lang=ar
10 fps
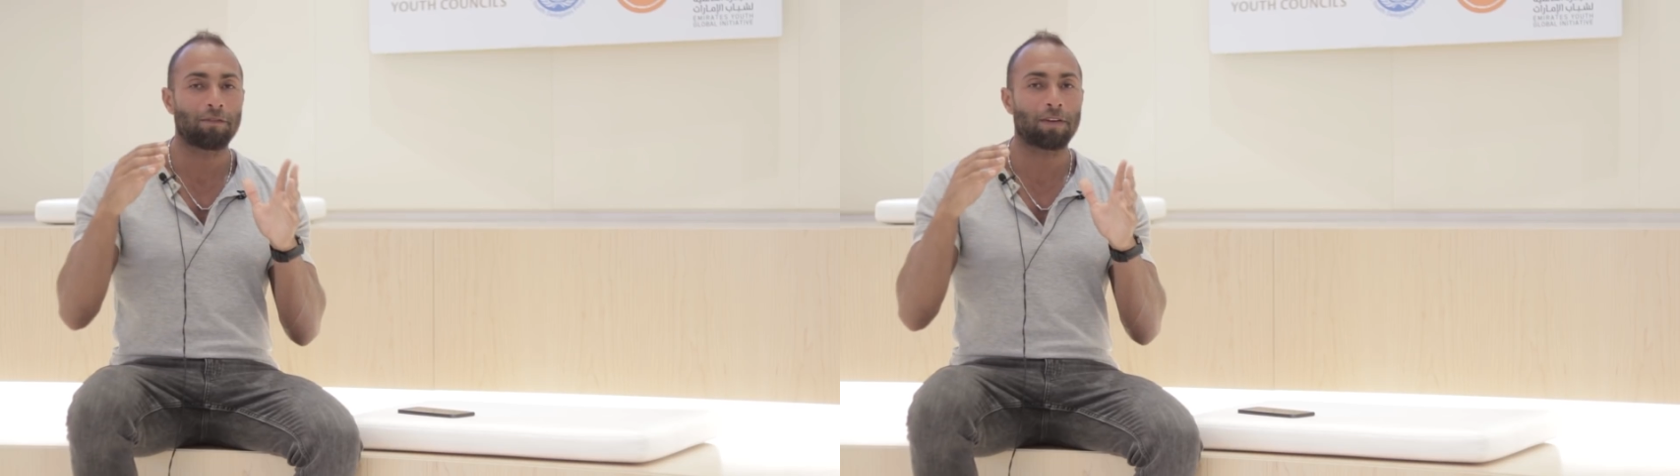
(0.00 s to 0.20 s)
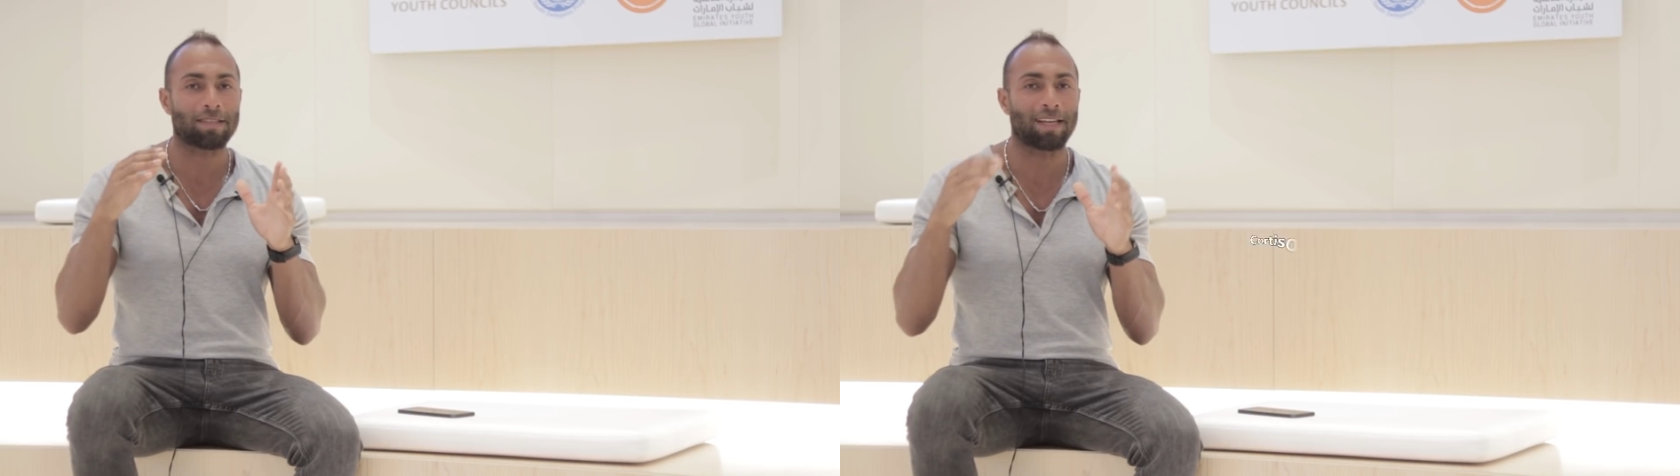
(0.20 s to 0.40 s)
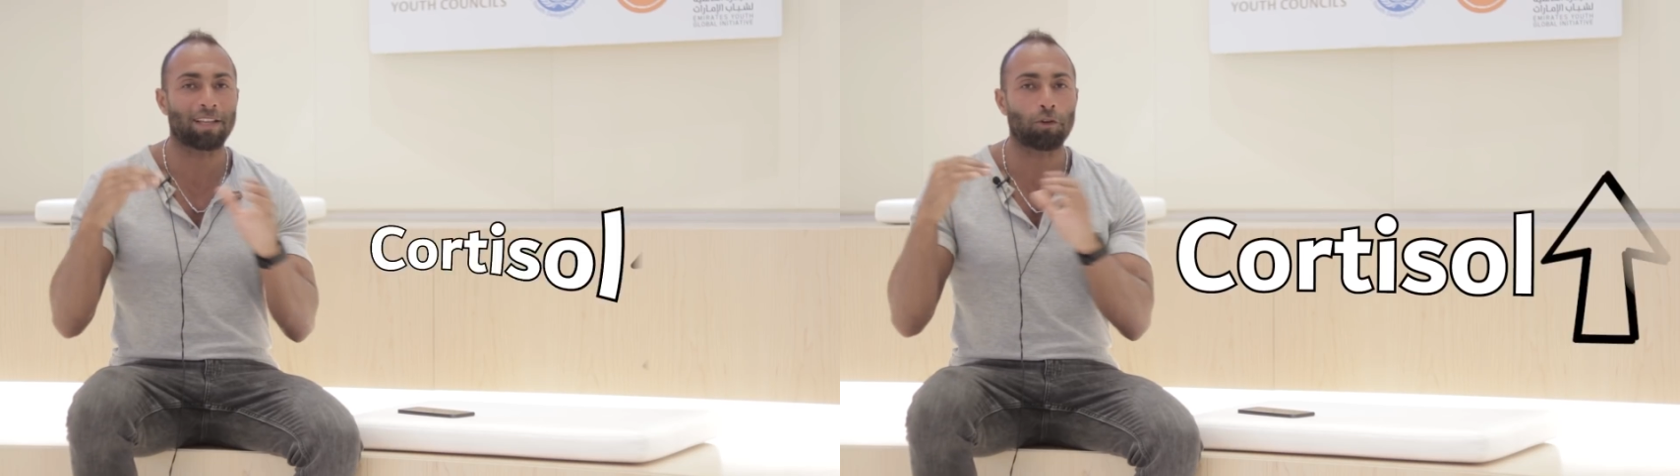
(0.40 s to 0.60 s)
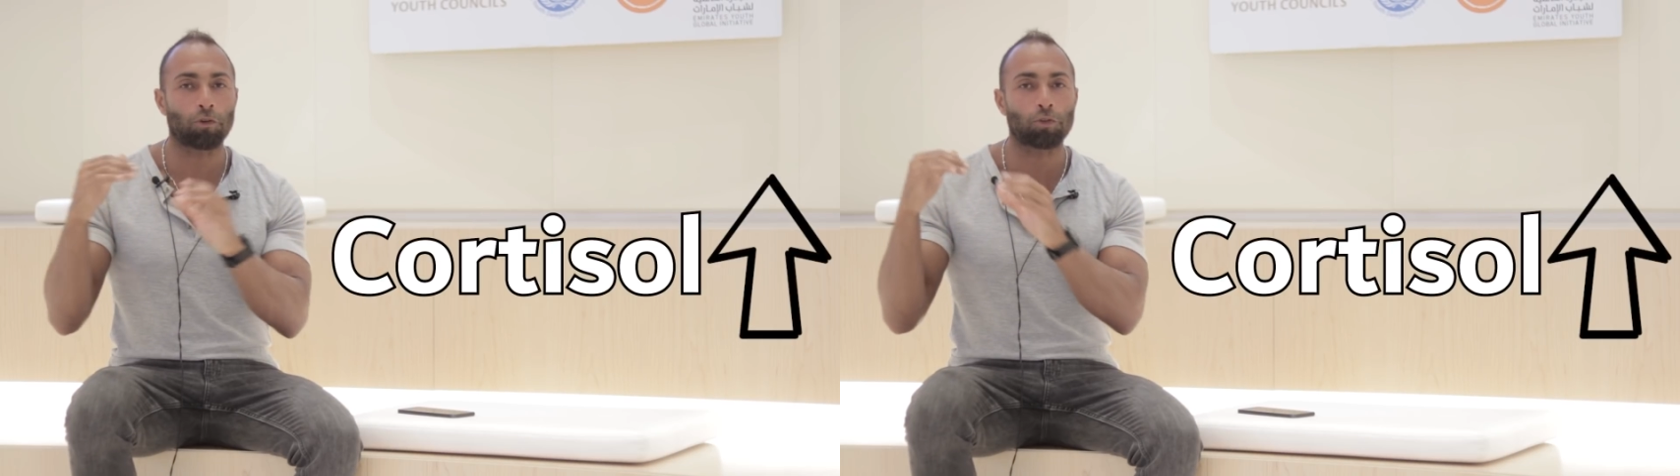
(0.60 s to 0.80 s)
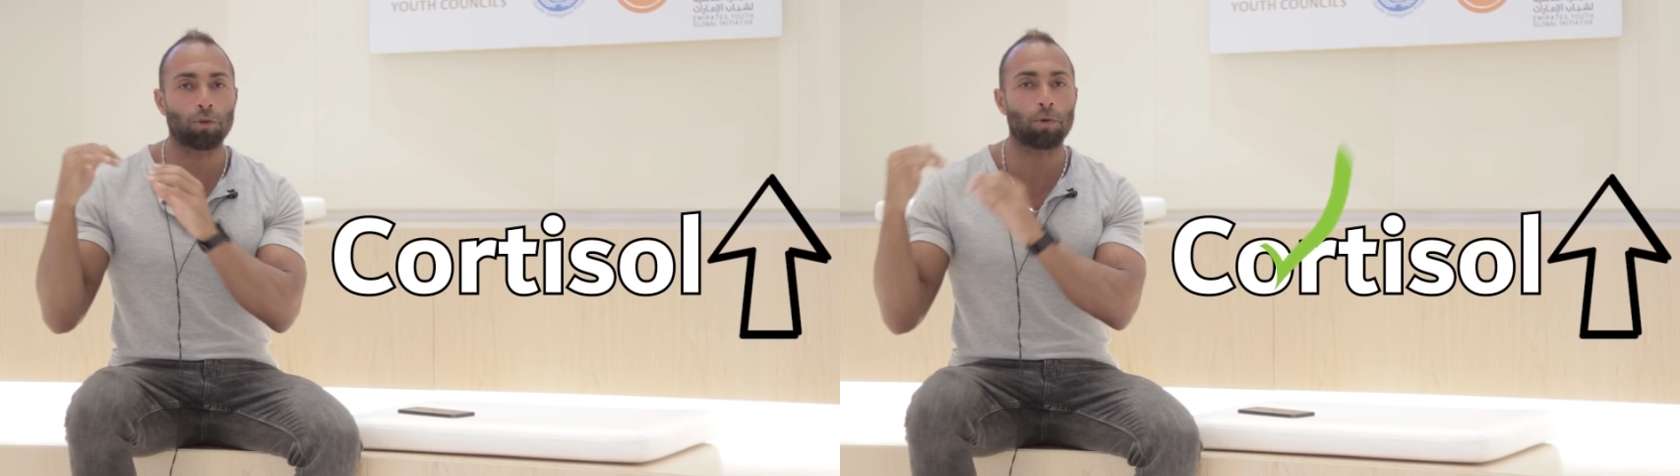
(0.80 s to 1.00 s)
فساعتها
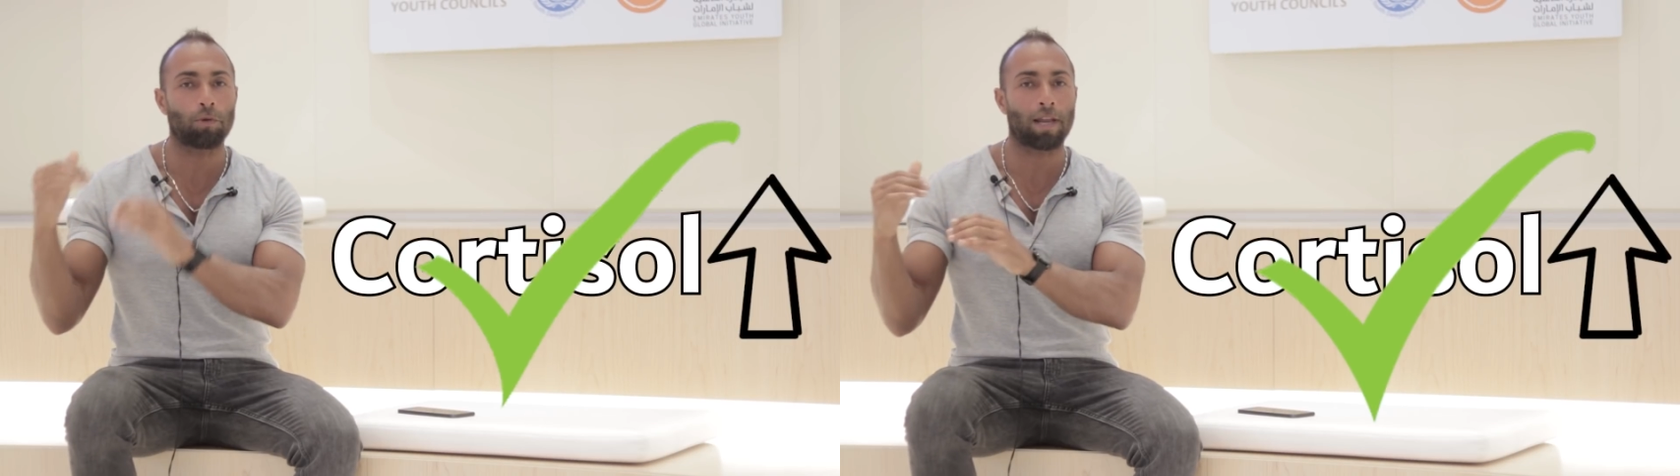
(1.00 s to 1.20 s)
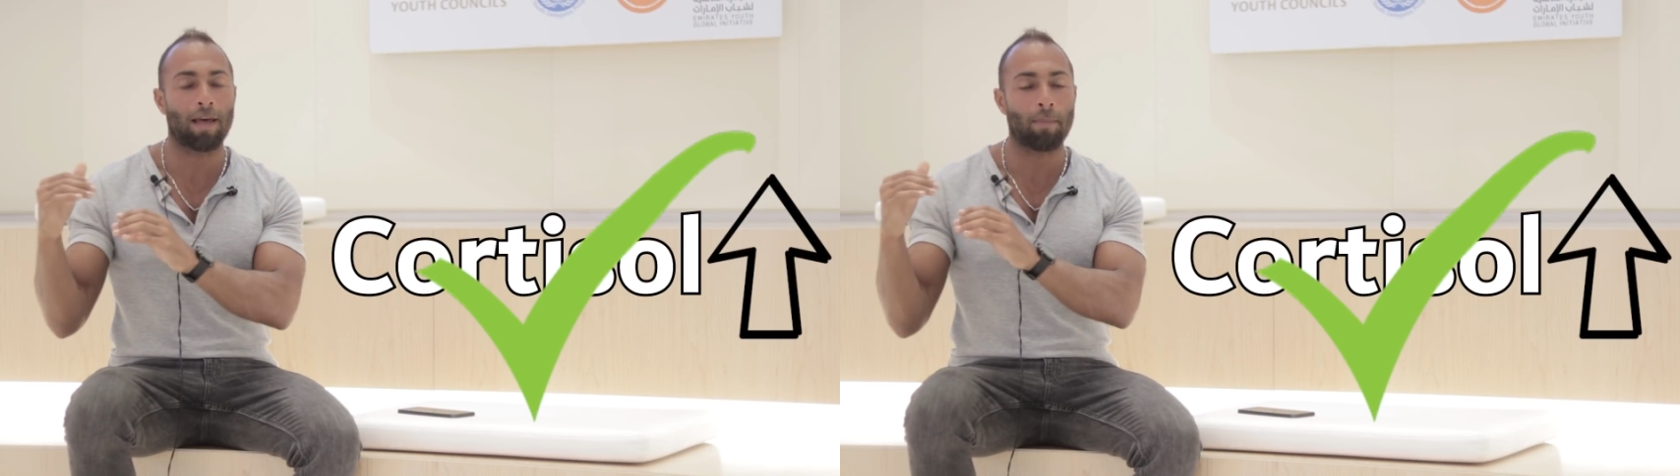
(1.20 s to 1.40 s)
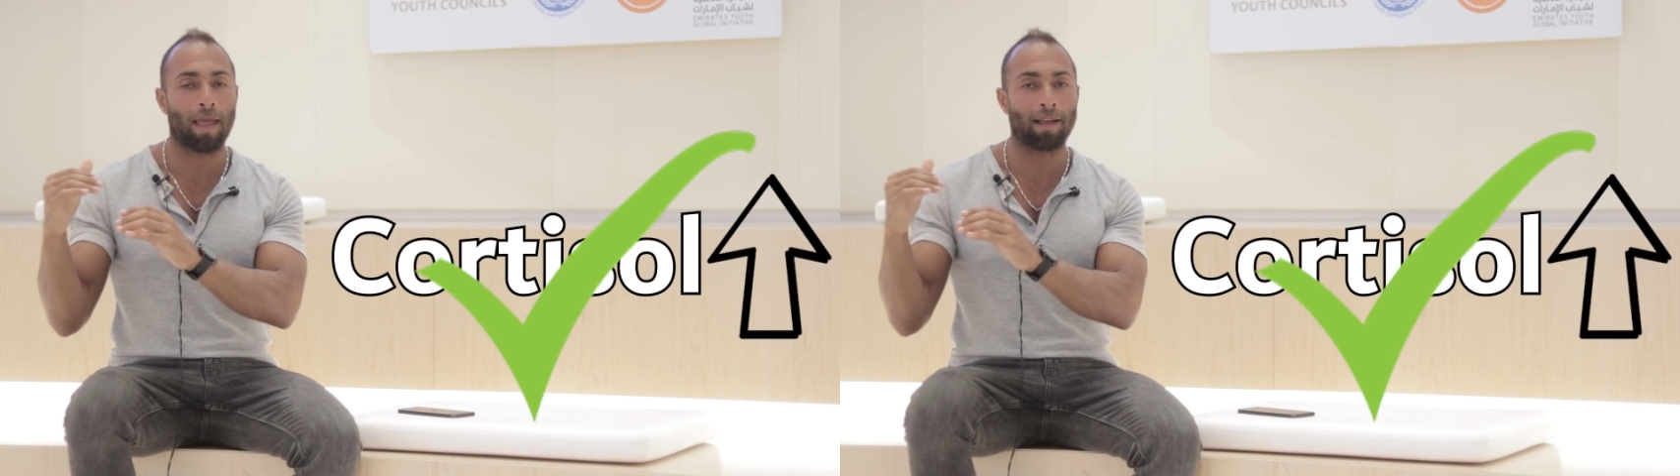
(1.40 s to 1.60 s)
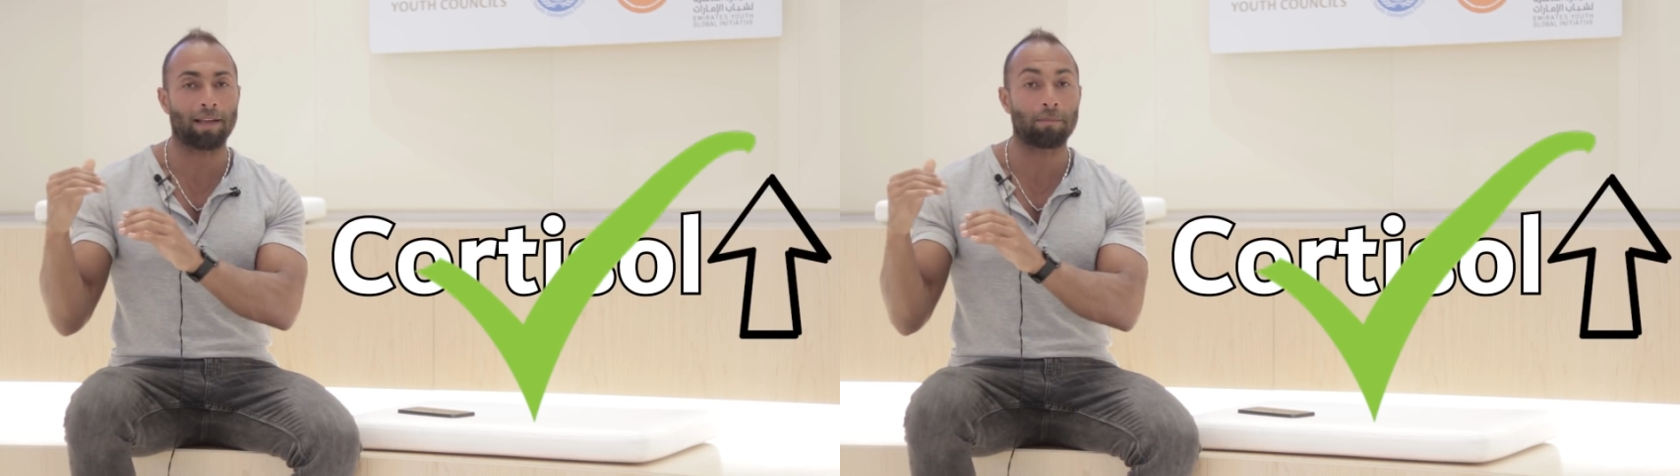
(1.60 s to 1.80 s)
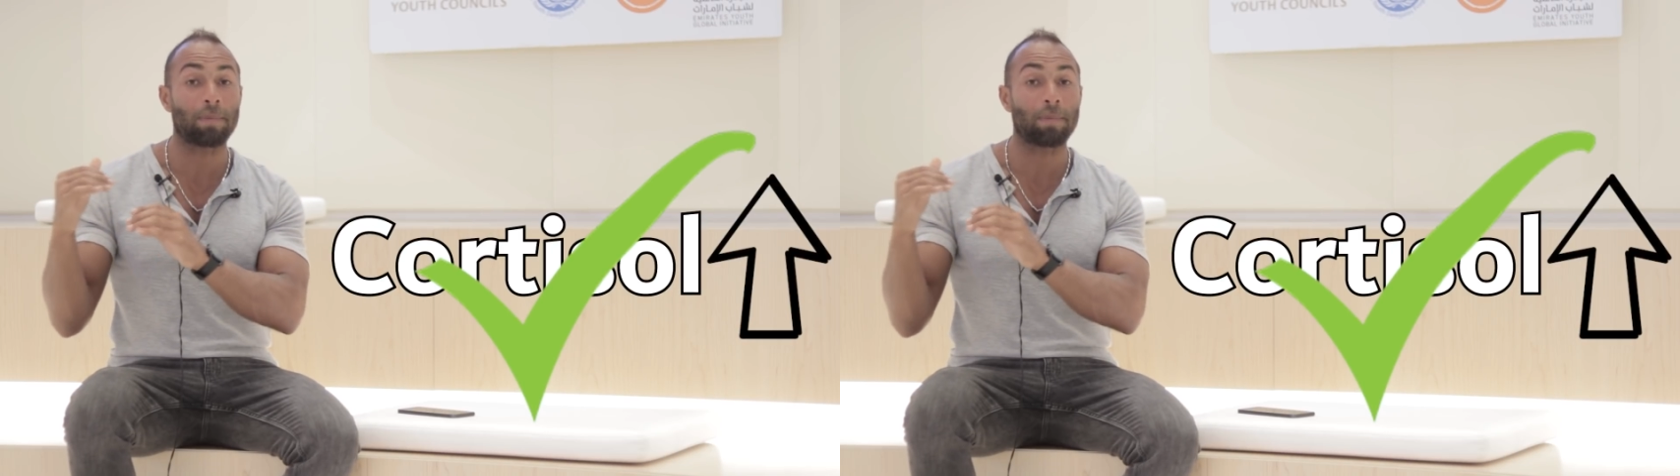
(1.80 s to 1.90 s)
الكورتيزول بيكون اهم حاجه